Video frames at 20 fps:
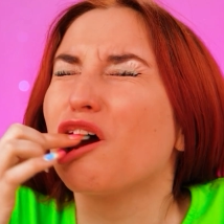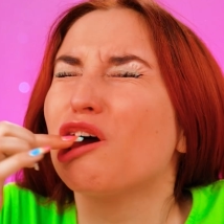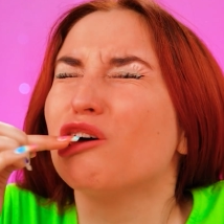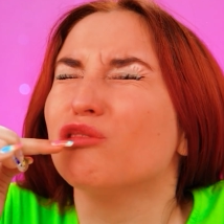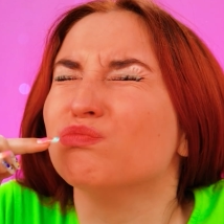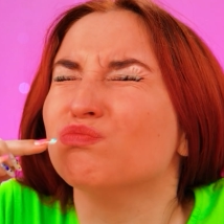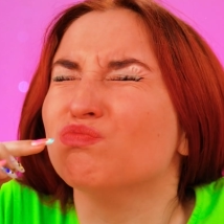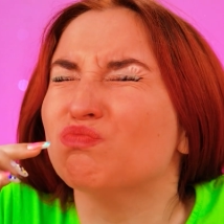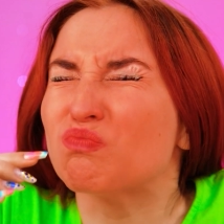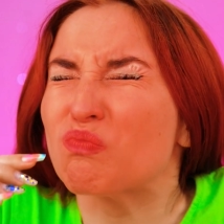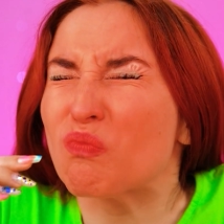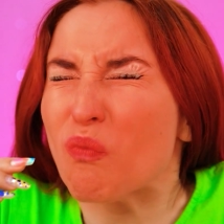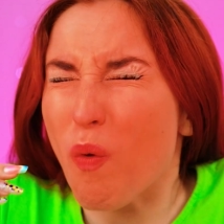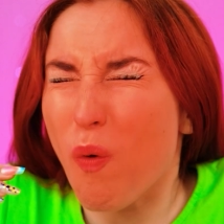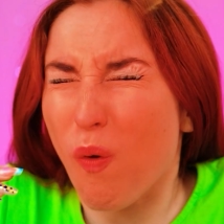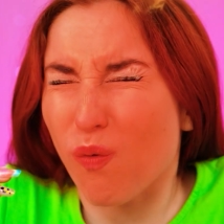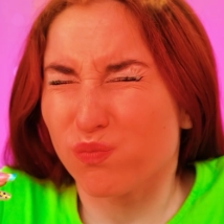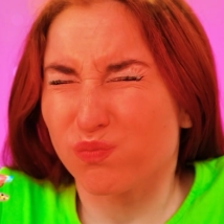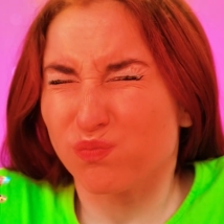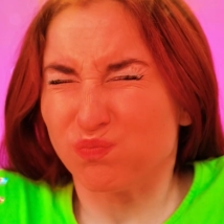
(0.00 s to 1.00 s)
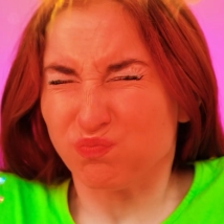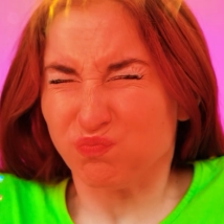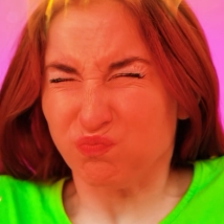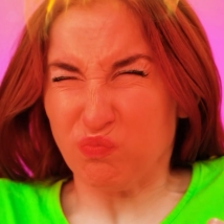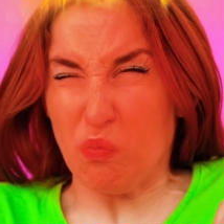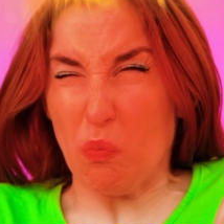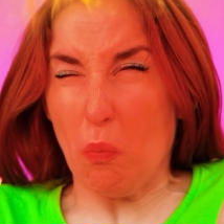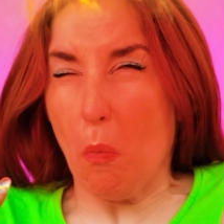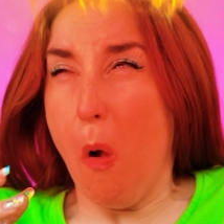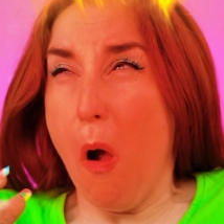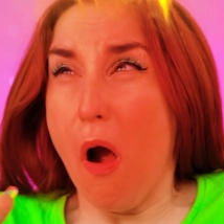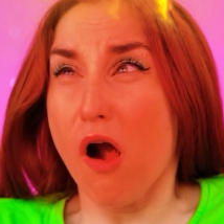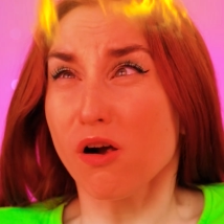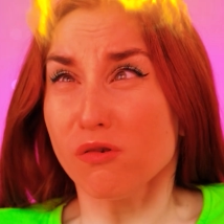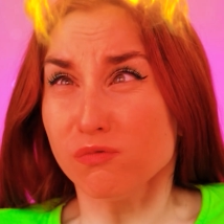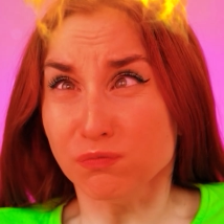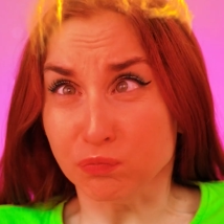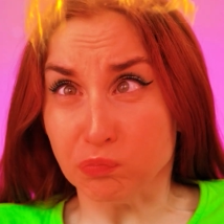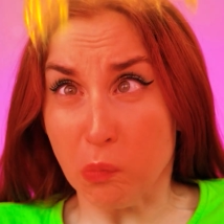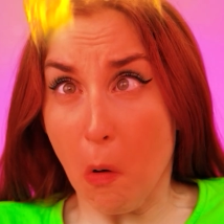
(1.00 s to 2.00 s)
Jak mi niedobrze, cała
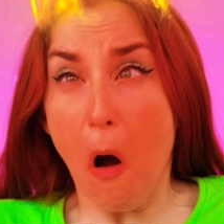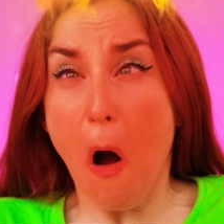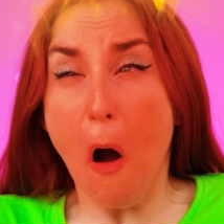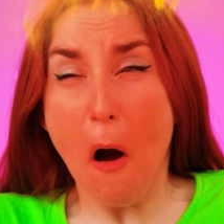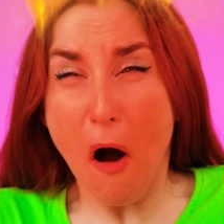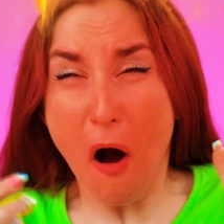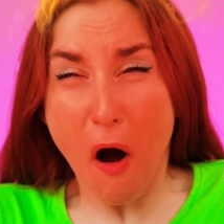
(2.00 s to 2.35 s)
płonę!